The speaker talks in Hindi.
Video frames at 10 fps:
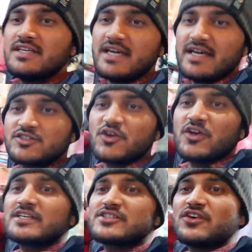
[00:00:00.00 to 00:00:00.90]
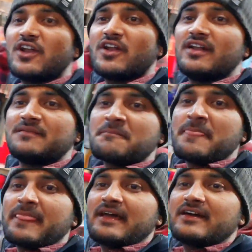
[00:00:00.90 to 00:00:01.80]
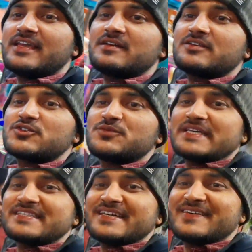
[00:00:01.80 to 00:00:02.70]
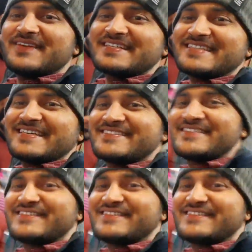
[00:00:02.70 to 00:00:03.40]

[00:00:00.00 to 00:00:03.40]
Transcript: ये है सॉल की स्टॉल और ये कुछ पैसा हमारे साथ जुड़